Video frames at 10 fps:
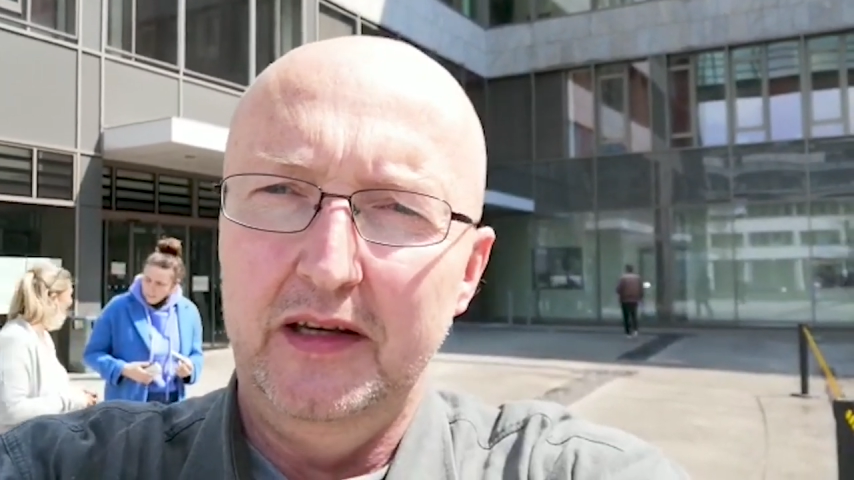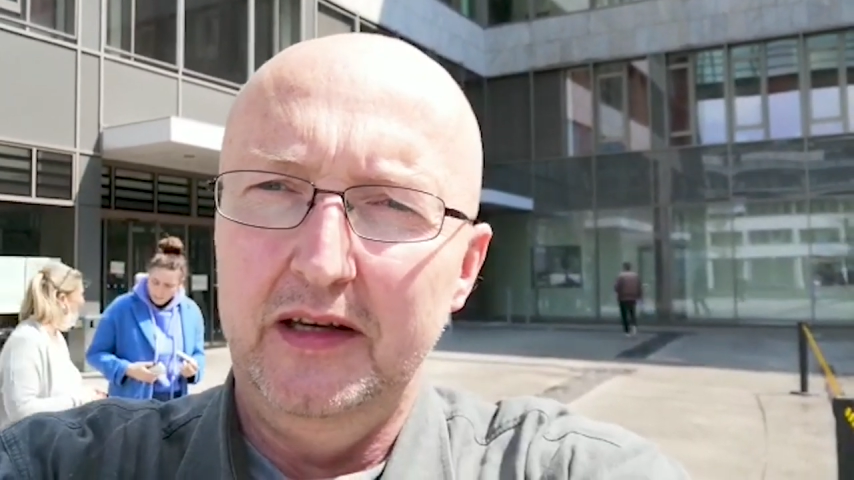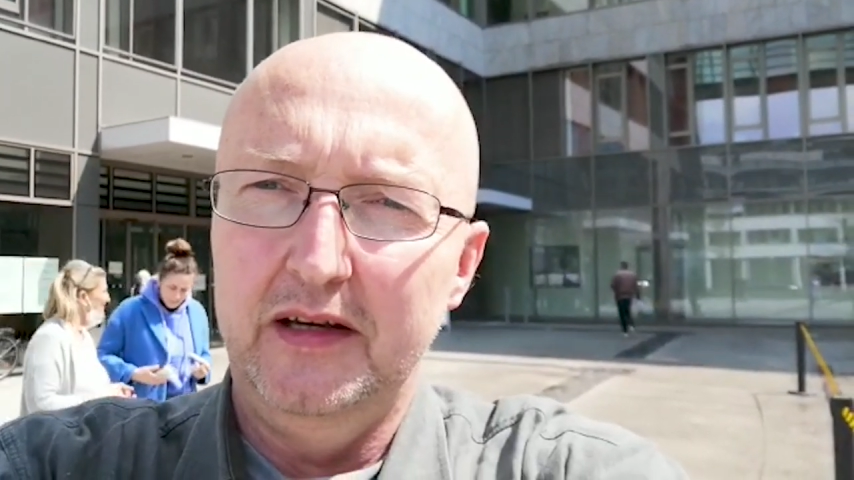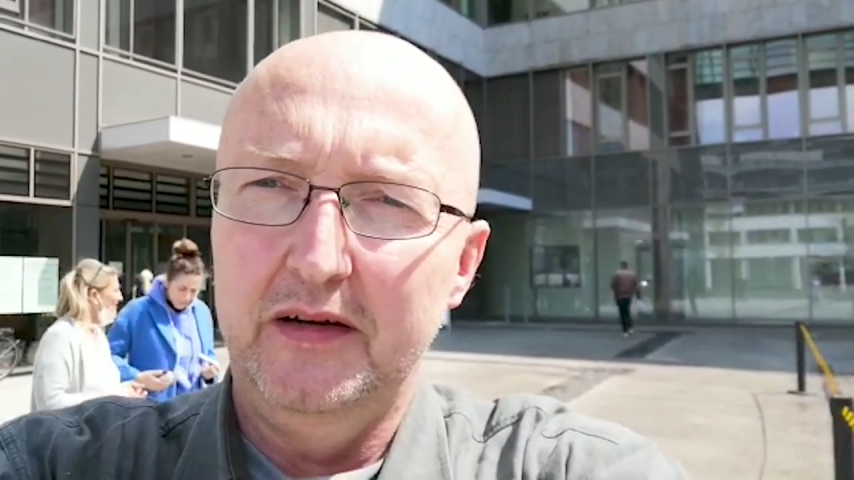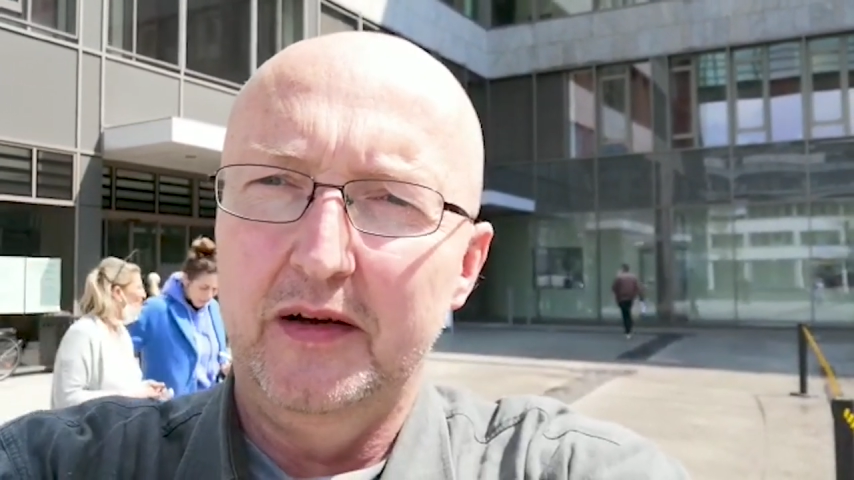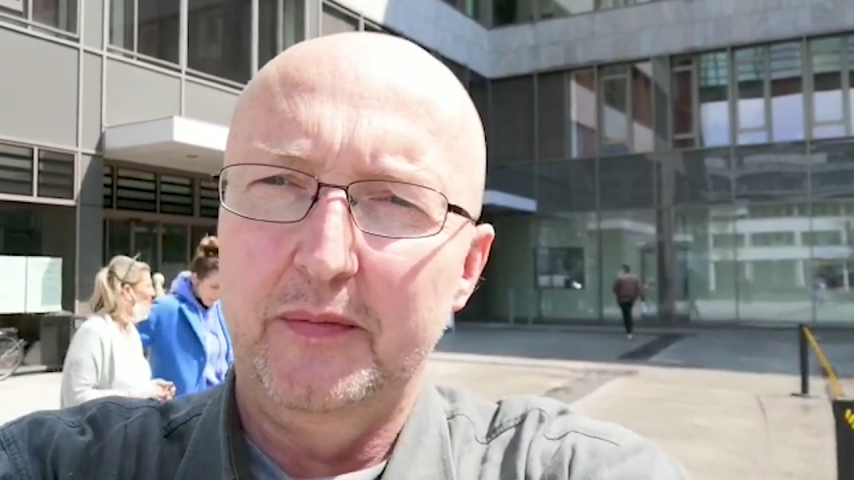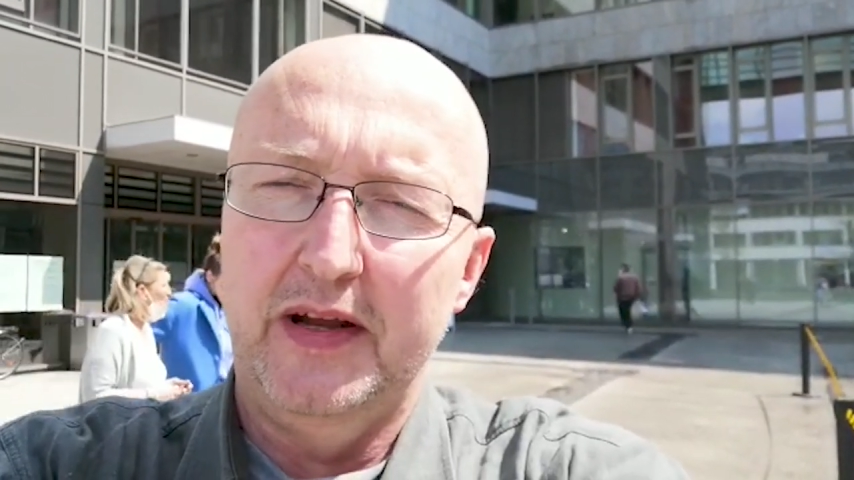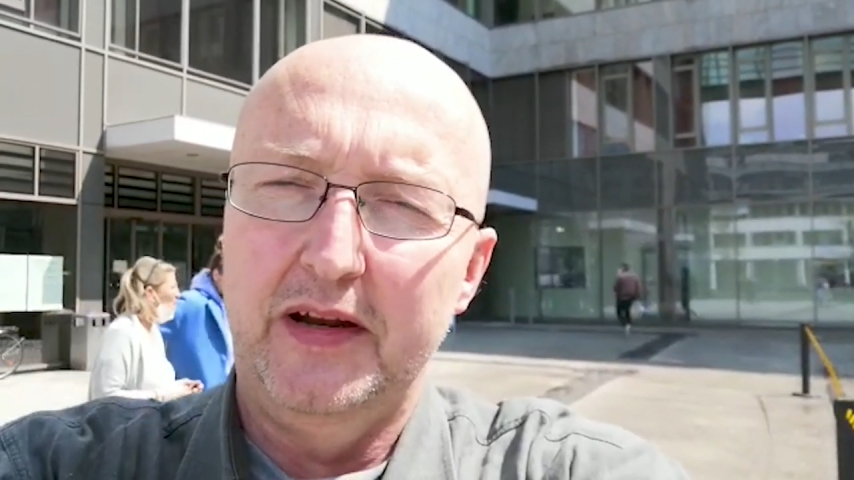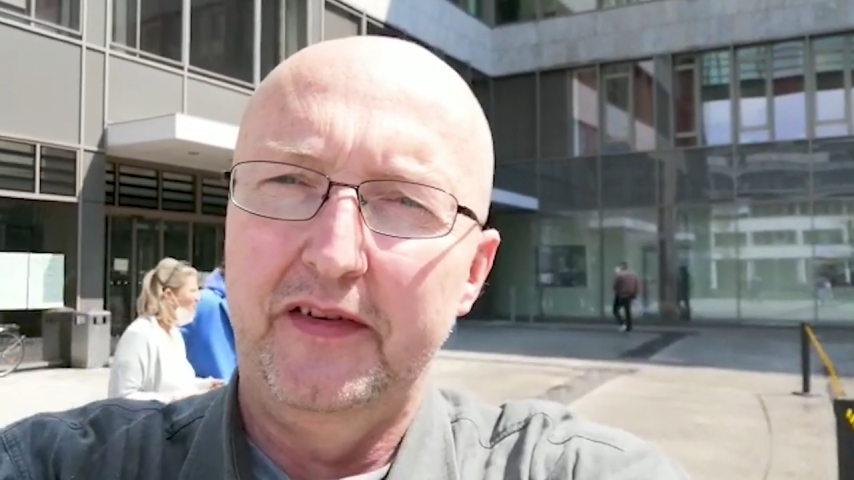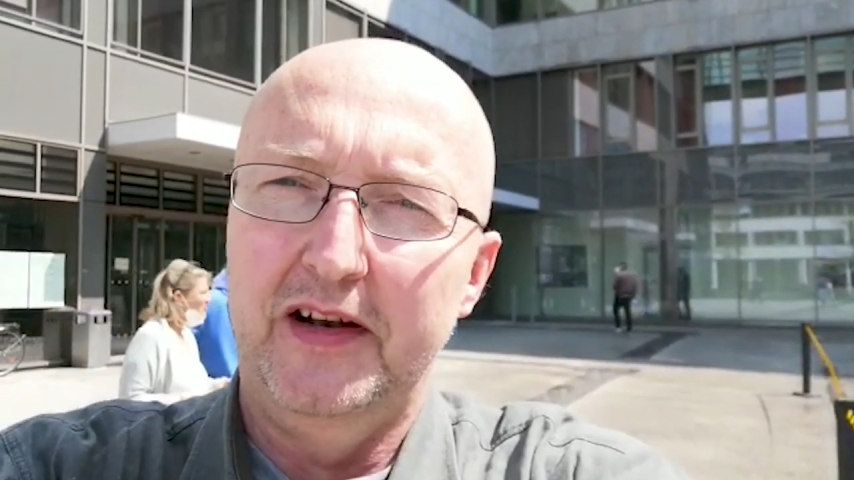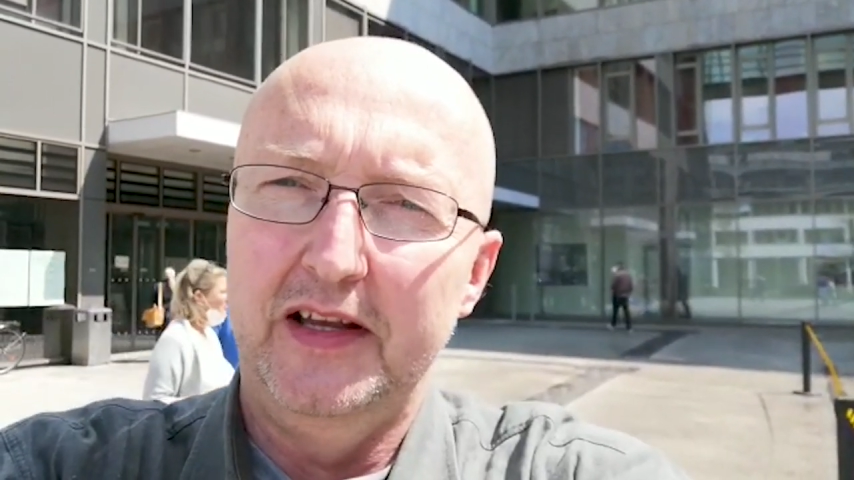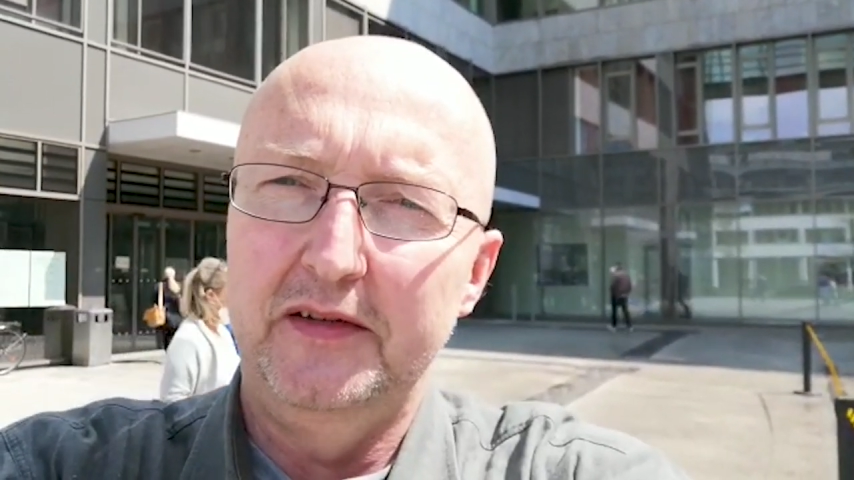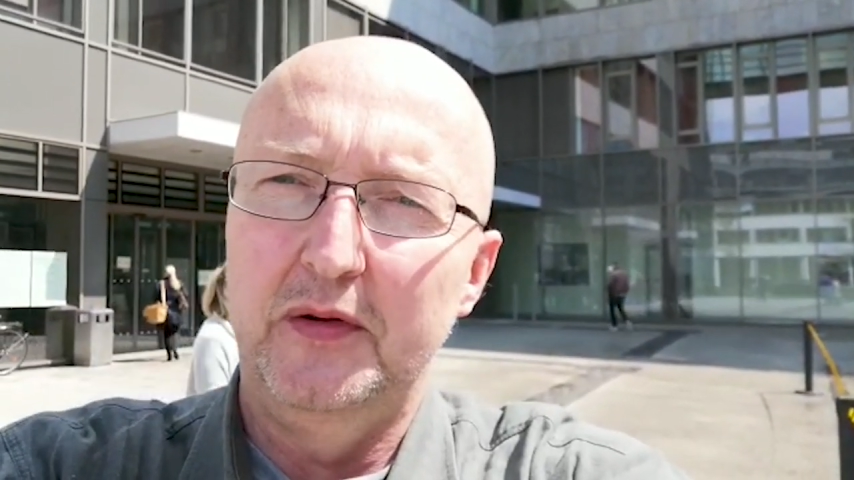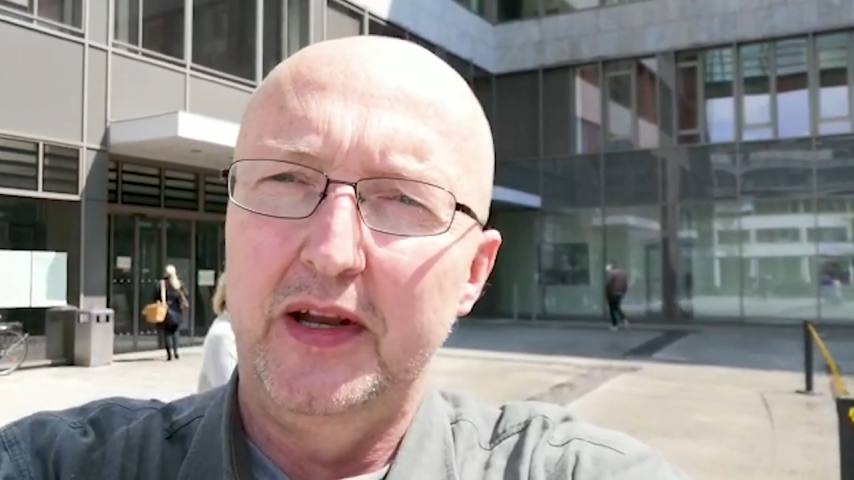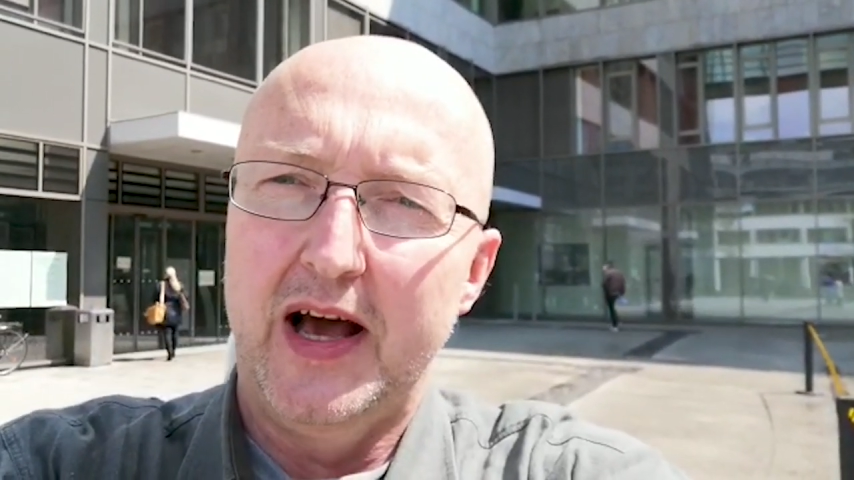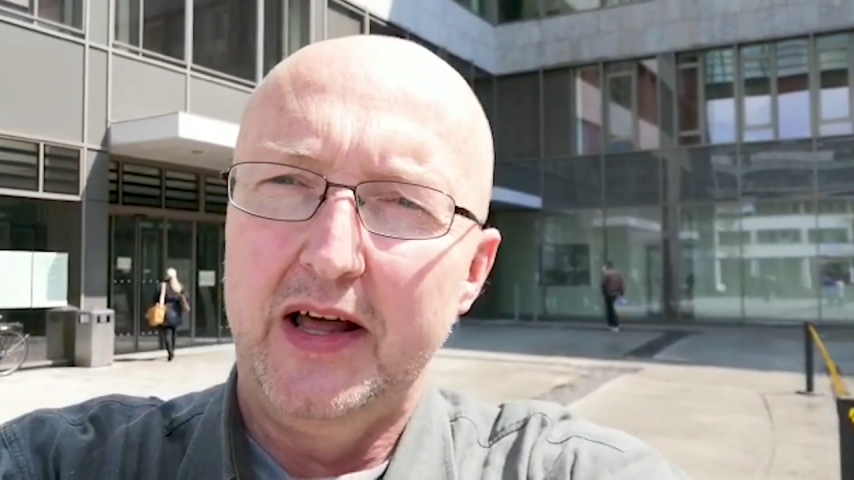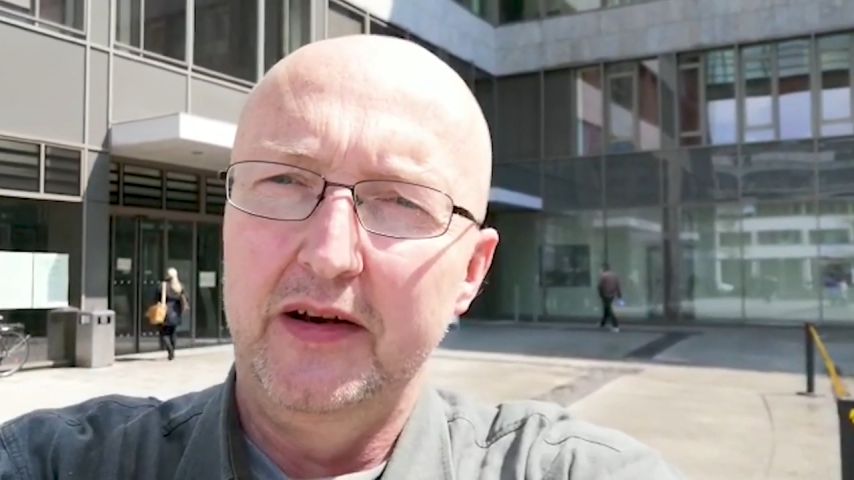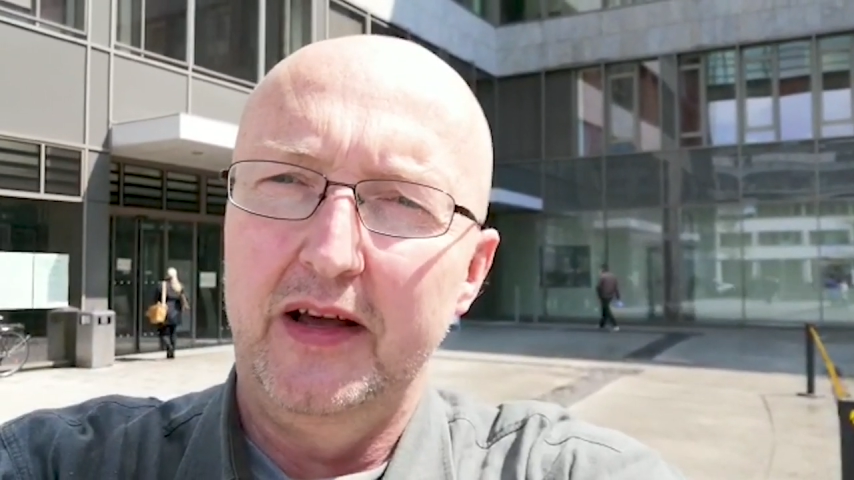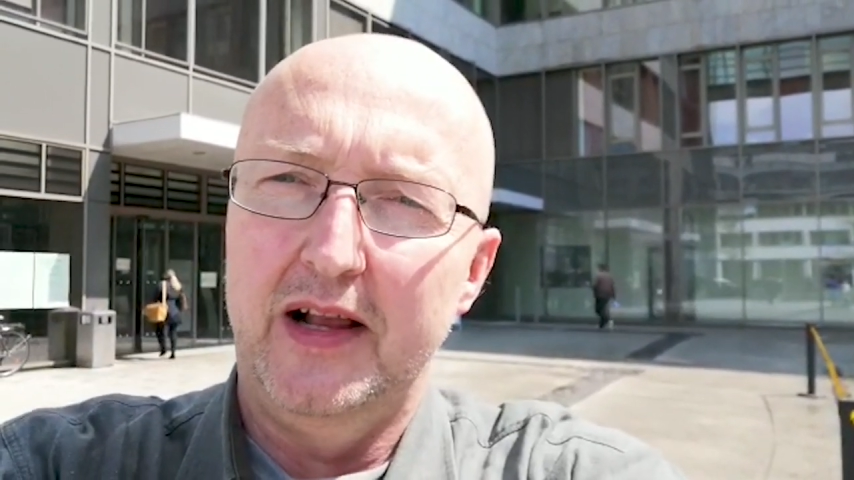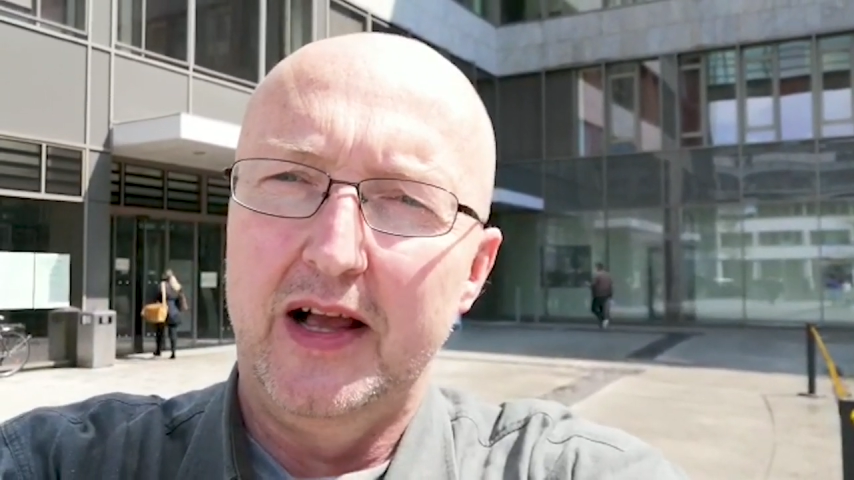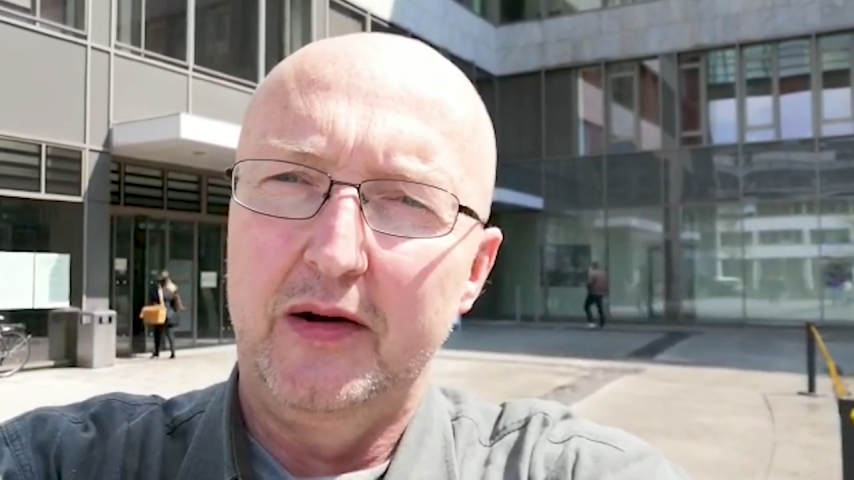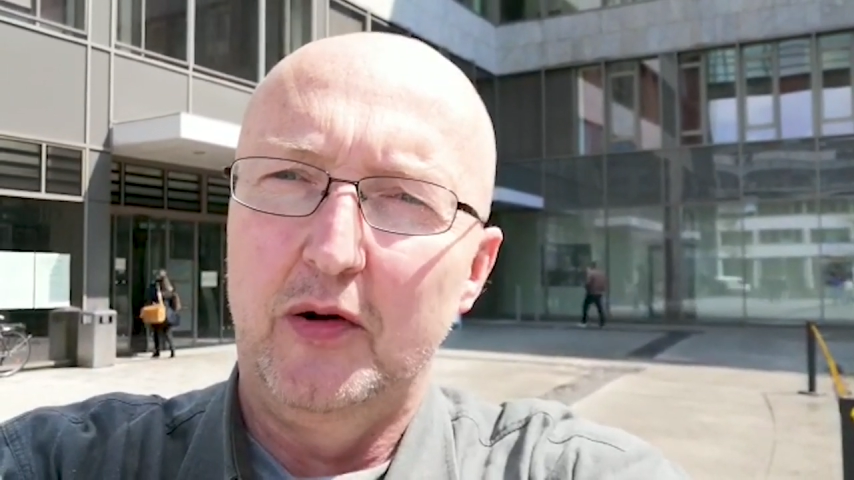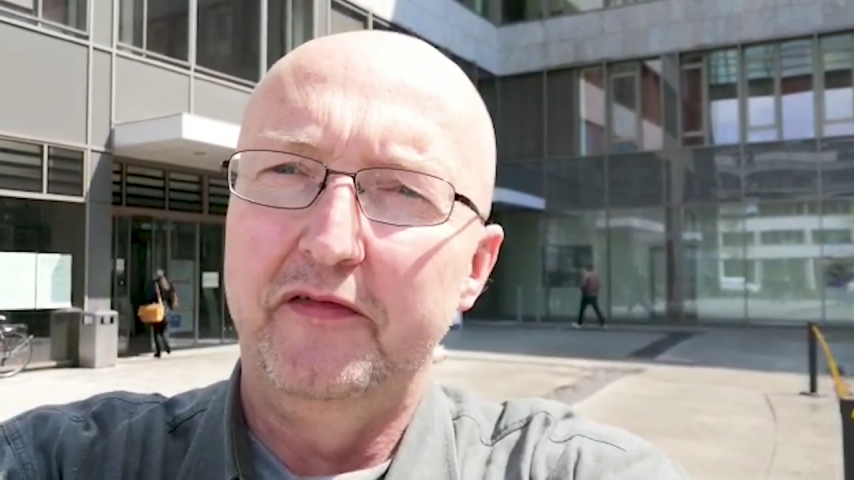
die bei der Verlesung der Anklage